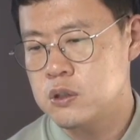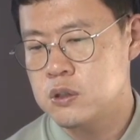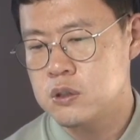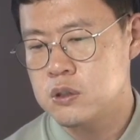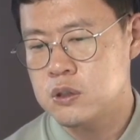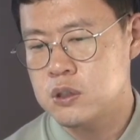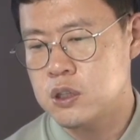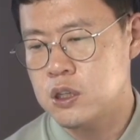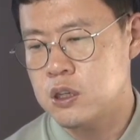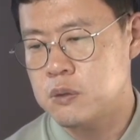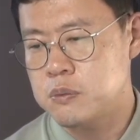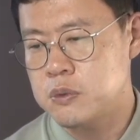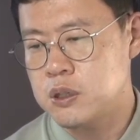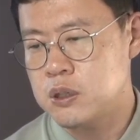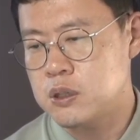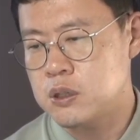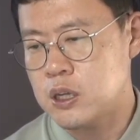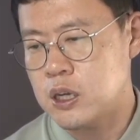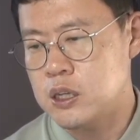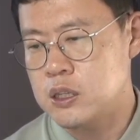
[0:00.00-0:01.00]
그
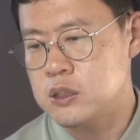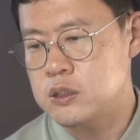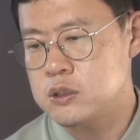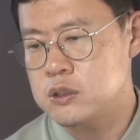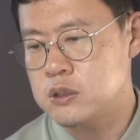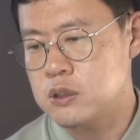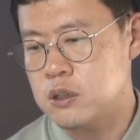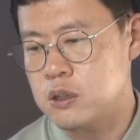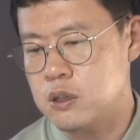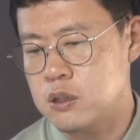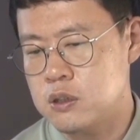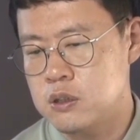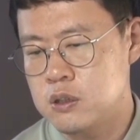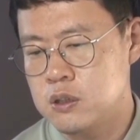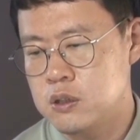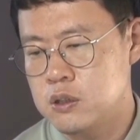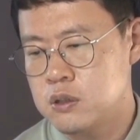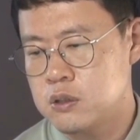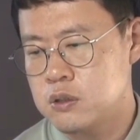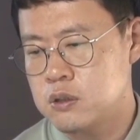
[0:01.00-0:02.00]
다음에 달성,
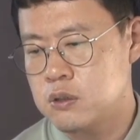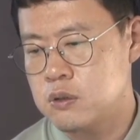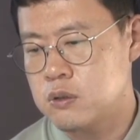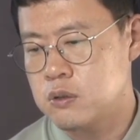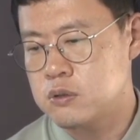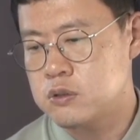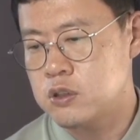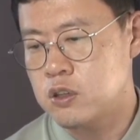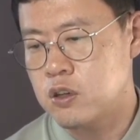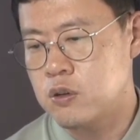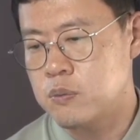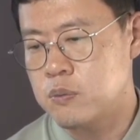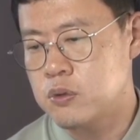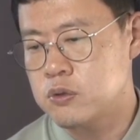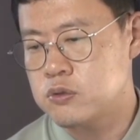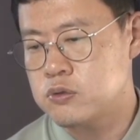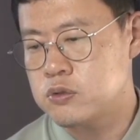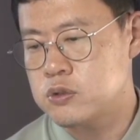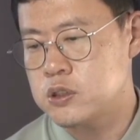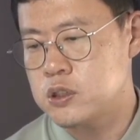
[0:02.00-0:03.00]
그리고 정보
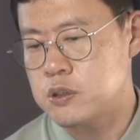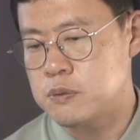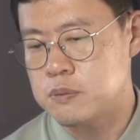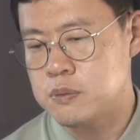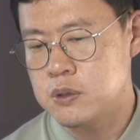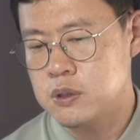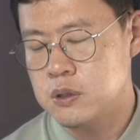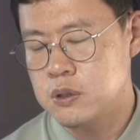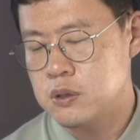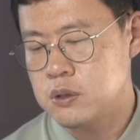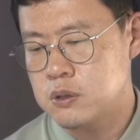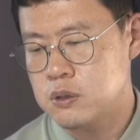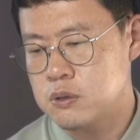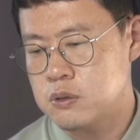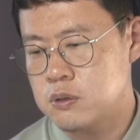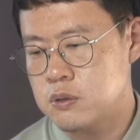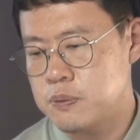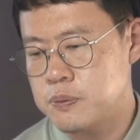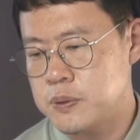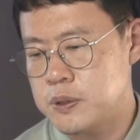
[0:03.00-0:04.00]
수집,
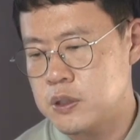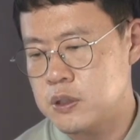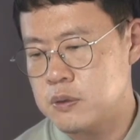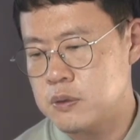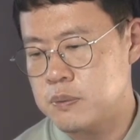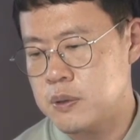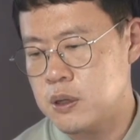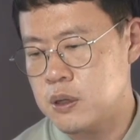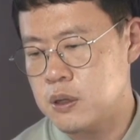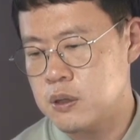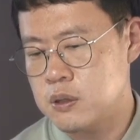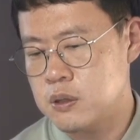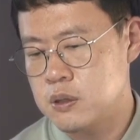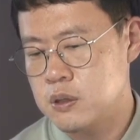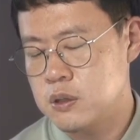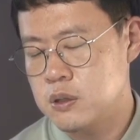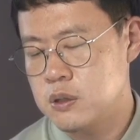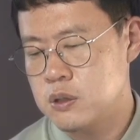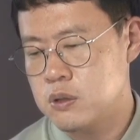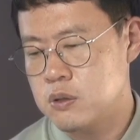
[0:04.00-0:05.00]
그리고 피드백,
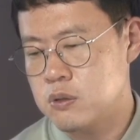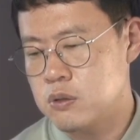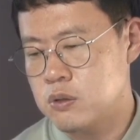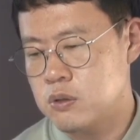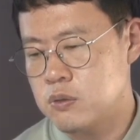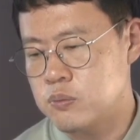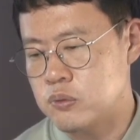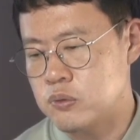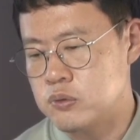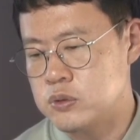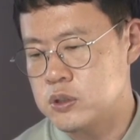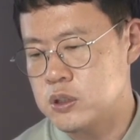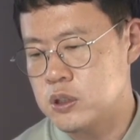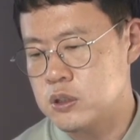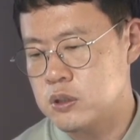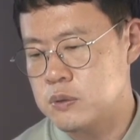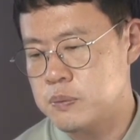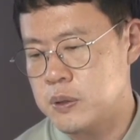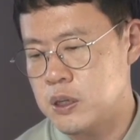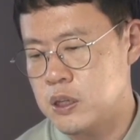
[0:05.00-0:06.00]
그리고
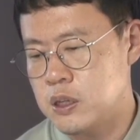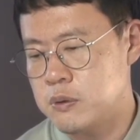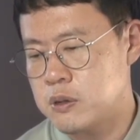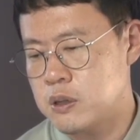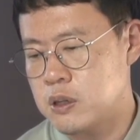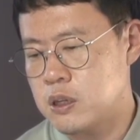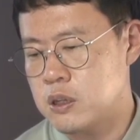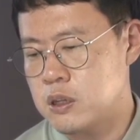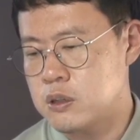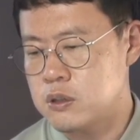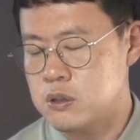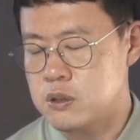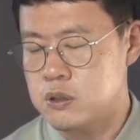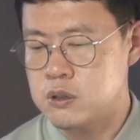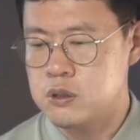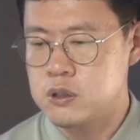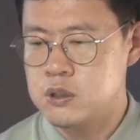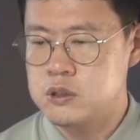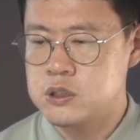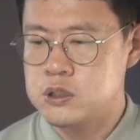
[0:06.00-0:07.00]
문제를 발견하는 것.
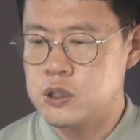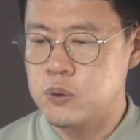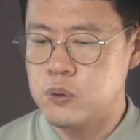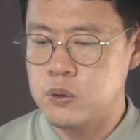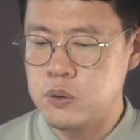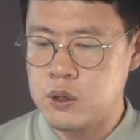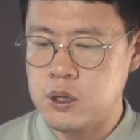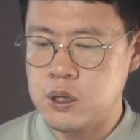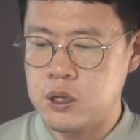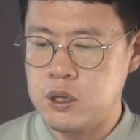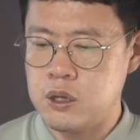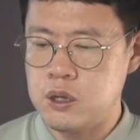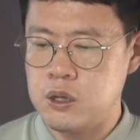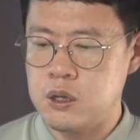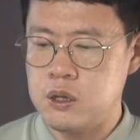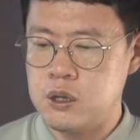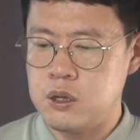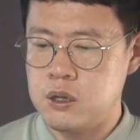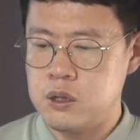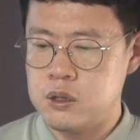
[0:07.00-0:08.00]
자,
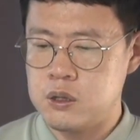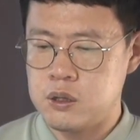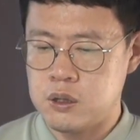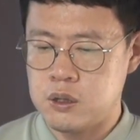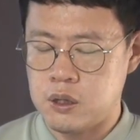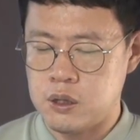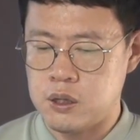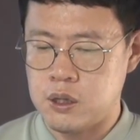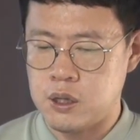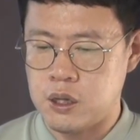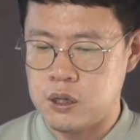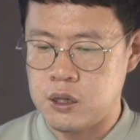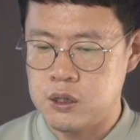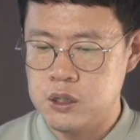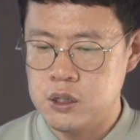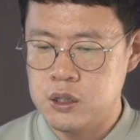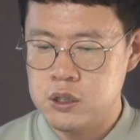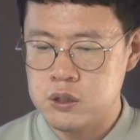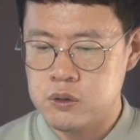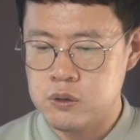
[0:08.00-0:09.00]
이렇게 된다.
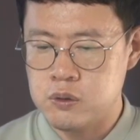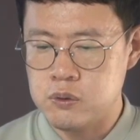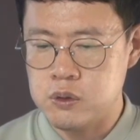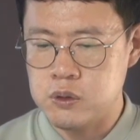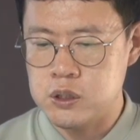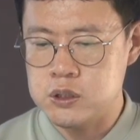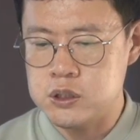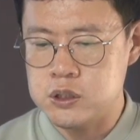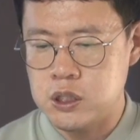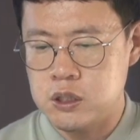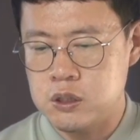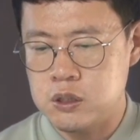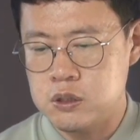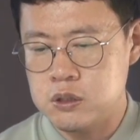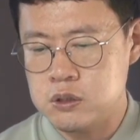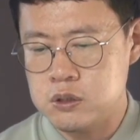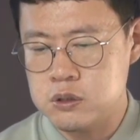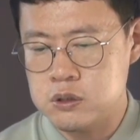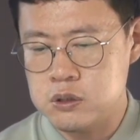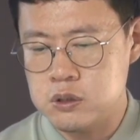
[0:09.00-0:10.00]
그리고 이
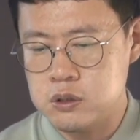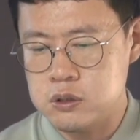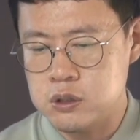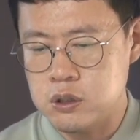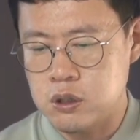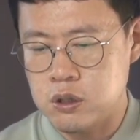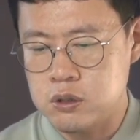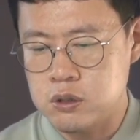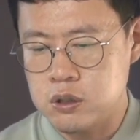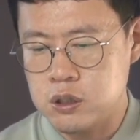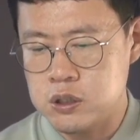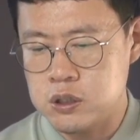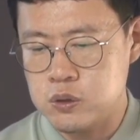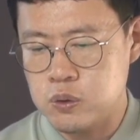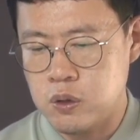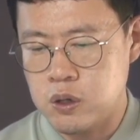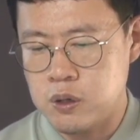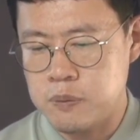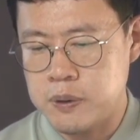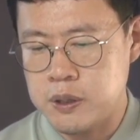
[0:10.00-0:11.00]
재능을 이제 어떻게
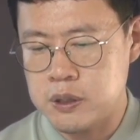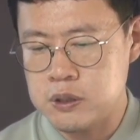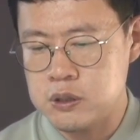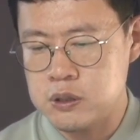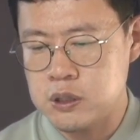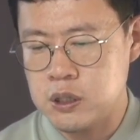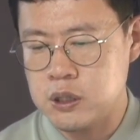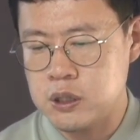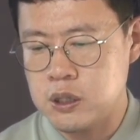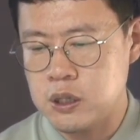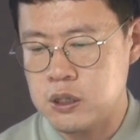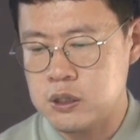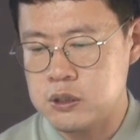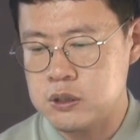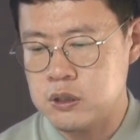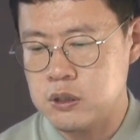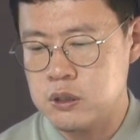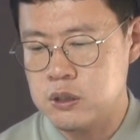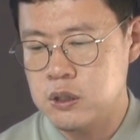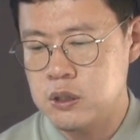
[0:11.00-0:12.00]
조합하느냐에
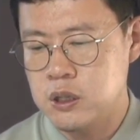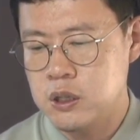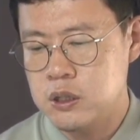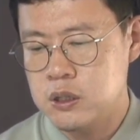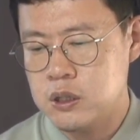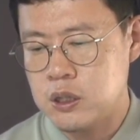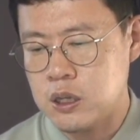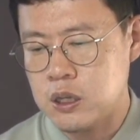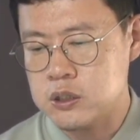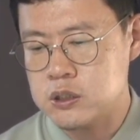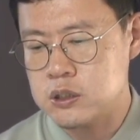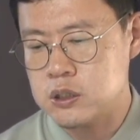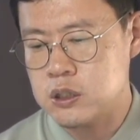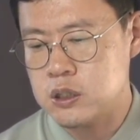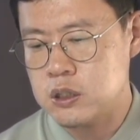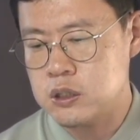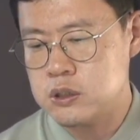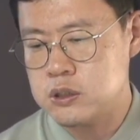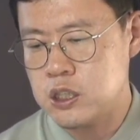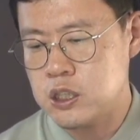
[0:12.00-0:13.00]
따라서
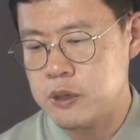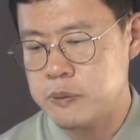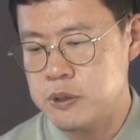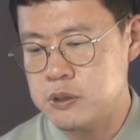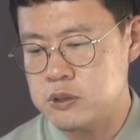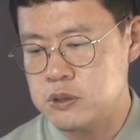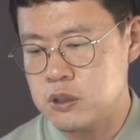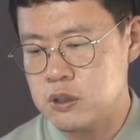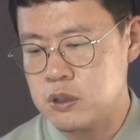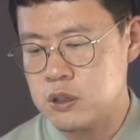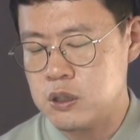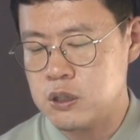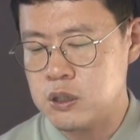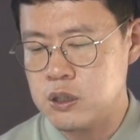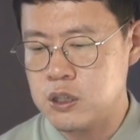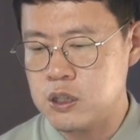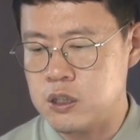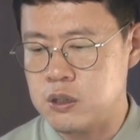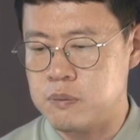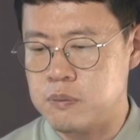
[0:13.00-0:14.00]
당신의 차별적인
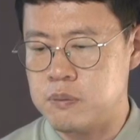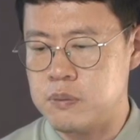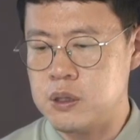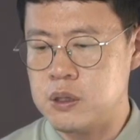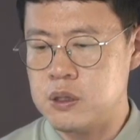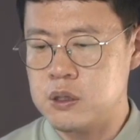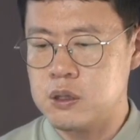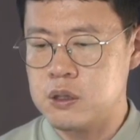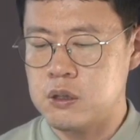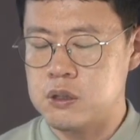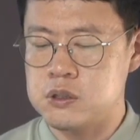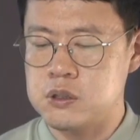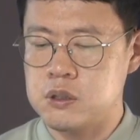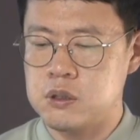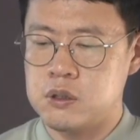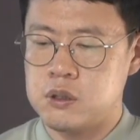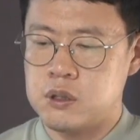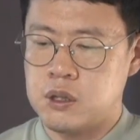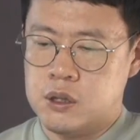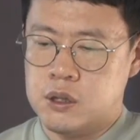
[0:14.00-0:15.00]
힘이
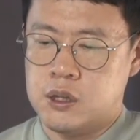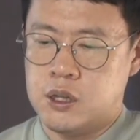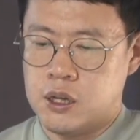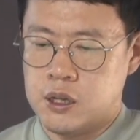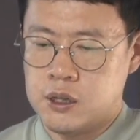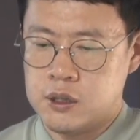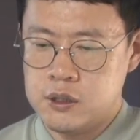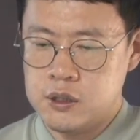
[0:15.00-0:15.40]
결정된다.